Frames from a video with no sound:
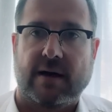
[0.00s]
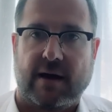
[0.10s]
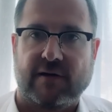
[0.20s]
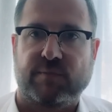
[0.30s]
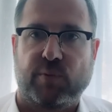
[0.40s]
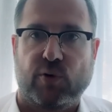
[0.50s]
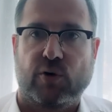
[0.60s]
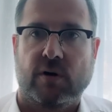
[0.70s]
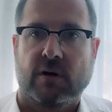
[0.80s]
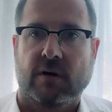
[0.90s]
der
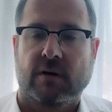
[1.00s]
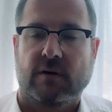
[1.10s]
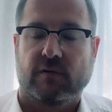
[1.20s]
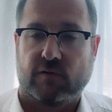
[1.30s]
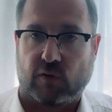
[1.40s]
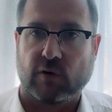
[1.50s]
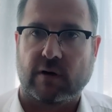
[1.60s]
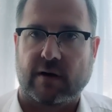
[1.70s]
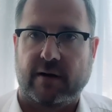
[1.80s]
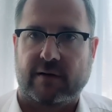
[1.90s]
SPÖ
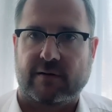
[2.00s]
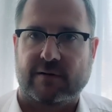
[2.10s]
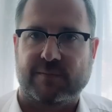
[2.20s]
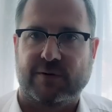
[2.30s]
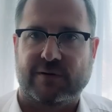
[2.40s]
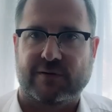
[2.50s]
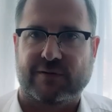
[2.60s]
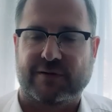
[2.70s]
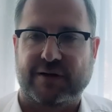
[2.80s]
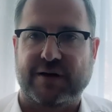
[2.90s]
zurückgelegt hat. Man hat
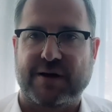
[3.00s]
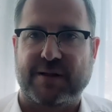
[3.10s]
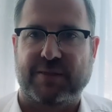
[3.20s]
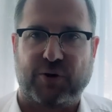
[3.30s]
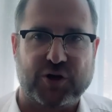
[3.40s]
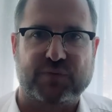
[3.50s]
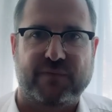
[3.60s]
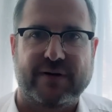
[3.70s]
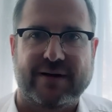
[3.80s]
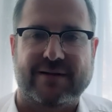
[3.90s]
also die
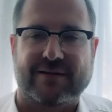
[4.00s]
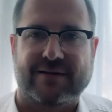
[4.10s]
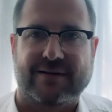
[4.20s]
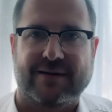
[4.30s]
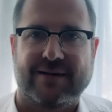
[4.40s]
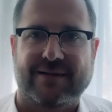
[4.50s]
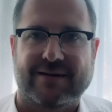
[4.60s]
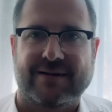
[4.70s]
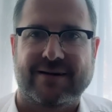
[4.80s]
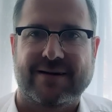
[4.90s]
Deutschpflicht in
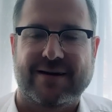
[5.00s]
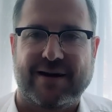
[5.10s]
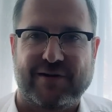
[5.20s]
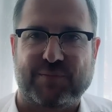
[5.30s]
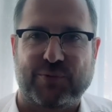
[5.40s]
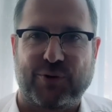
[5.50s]
der SPÖ